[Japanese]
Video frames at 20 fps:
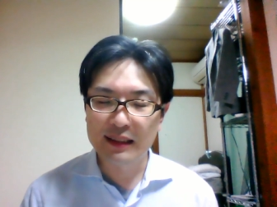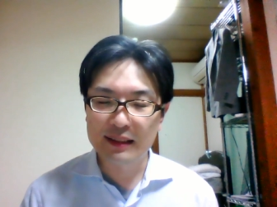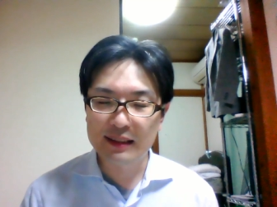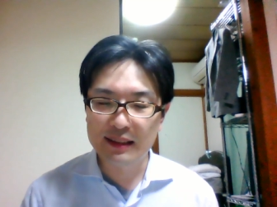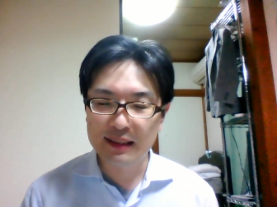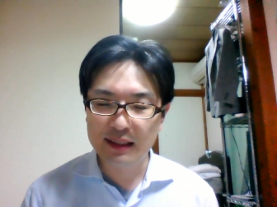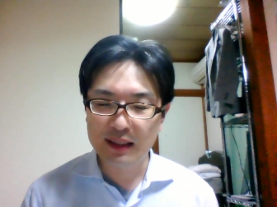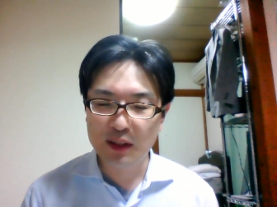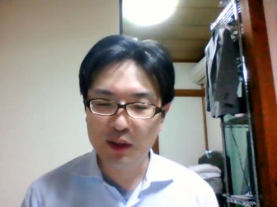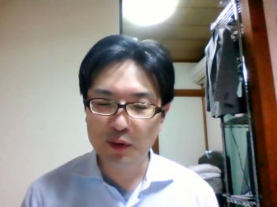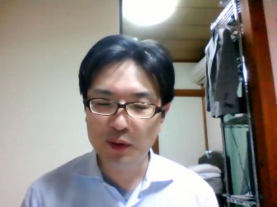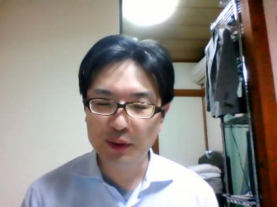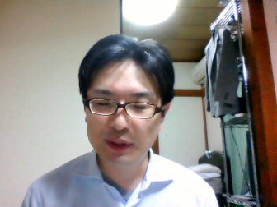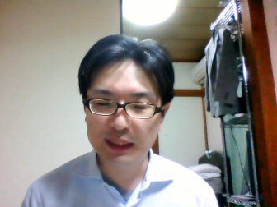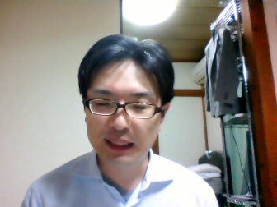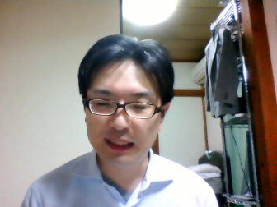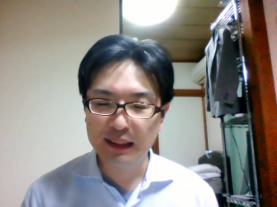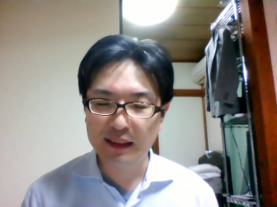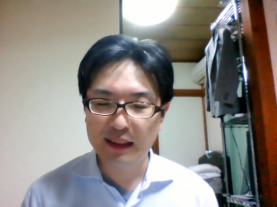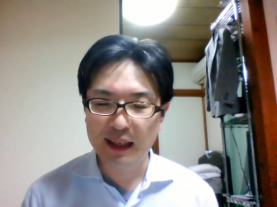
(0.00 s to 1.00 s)
事業
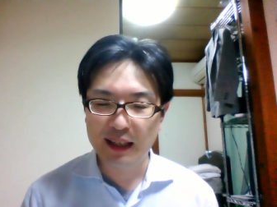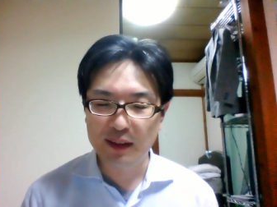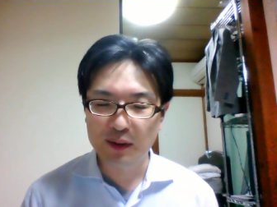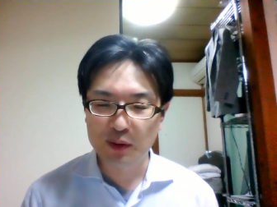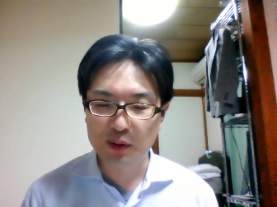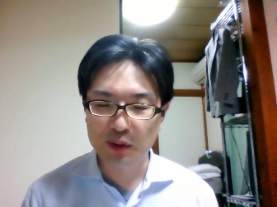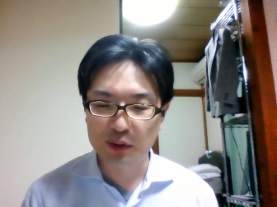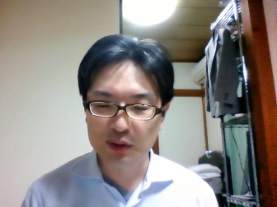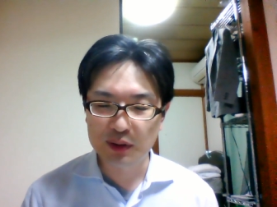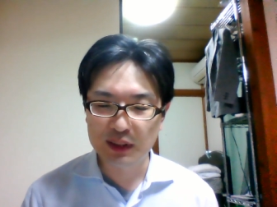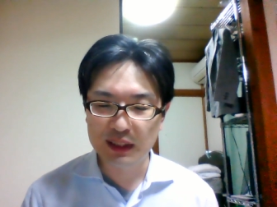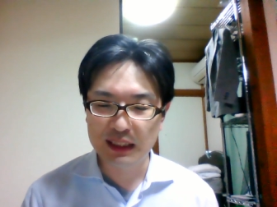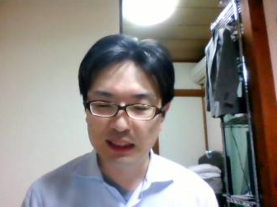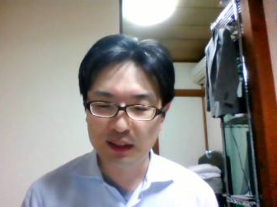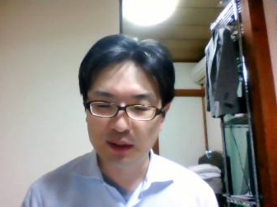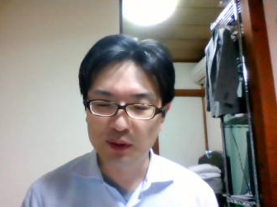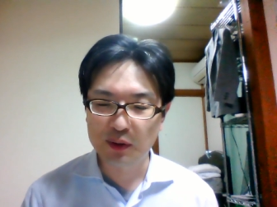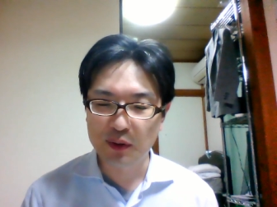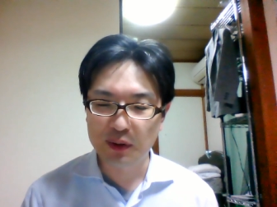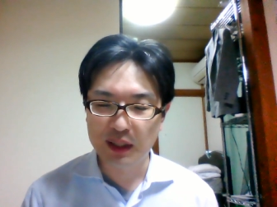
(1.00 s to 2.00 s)
認定の告示
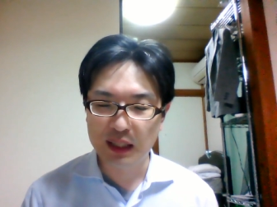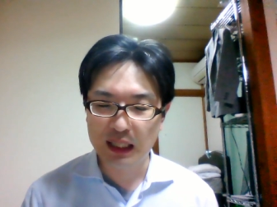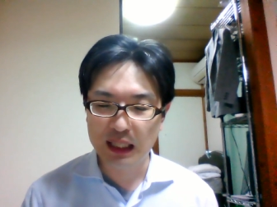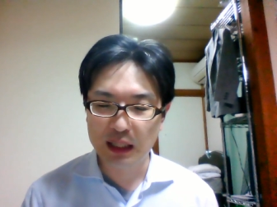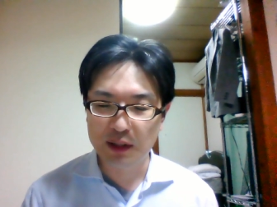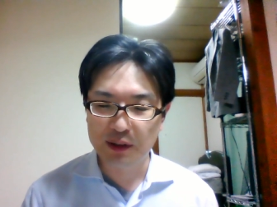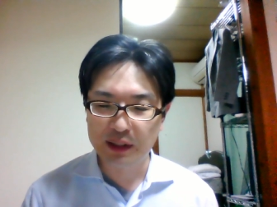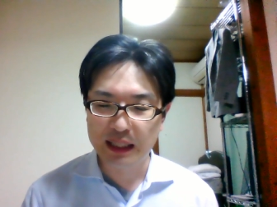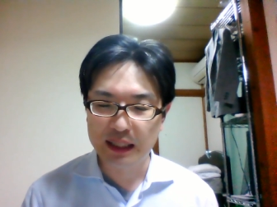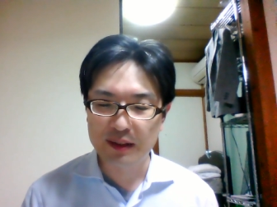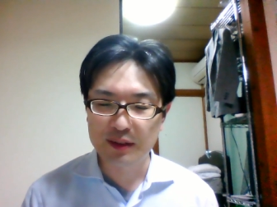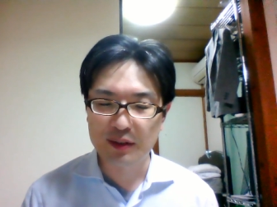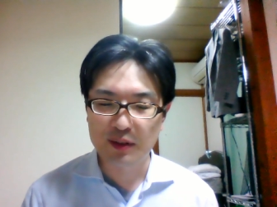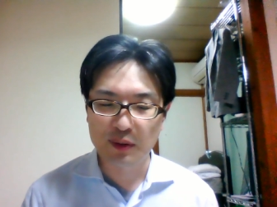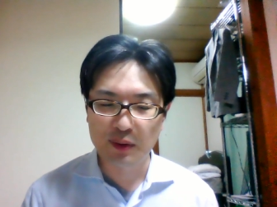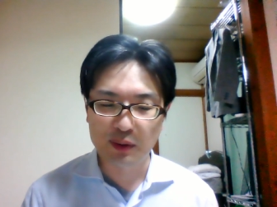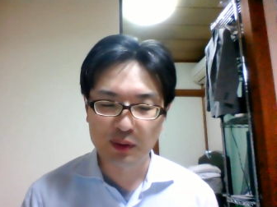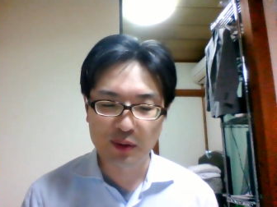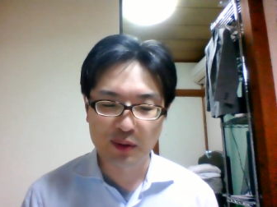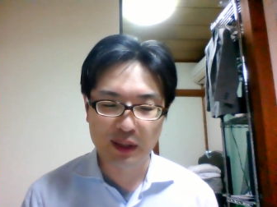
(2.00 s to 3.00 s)
の時における
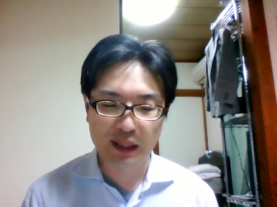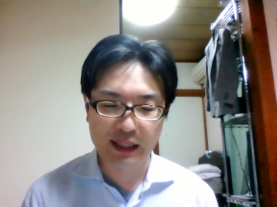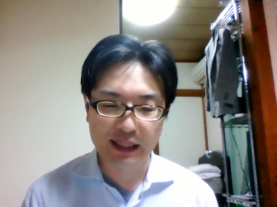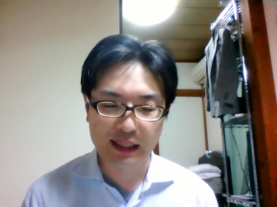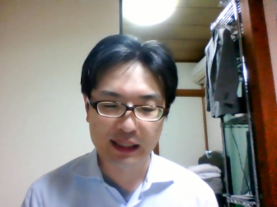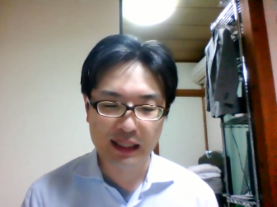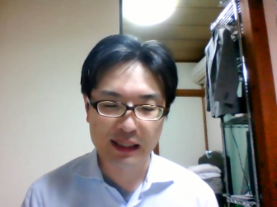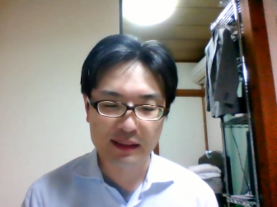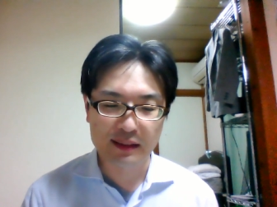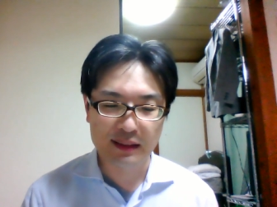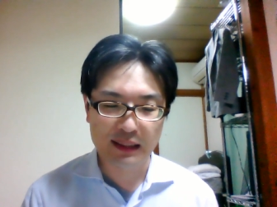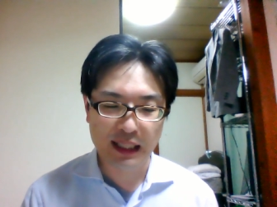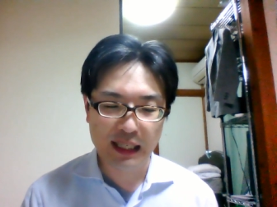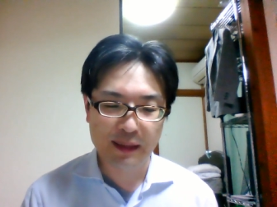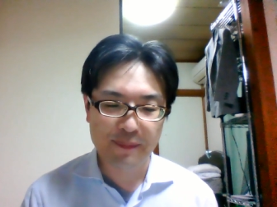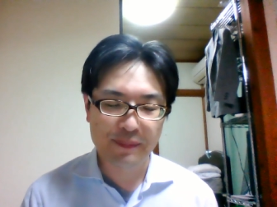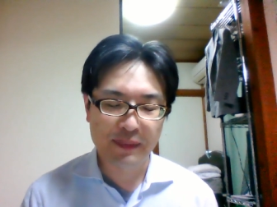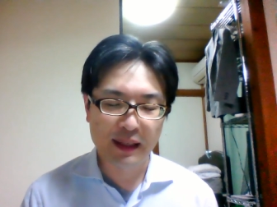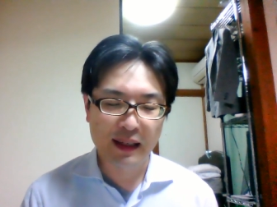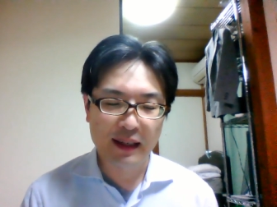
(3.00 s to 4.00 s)
相当な価格
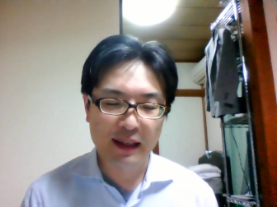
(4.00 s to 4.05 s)
に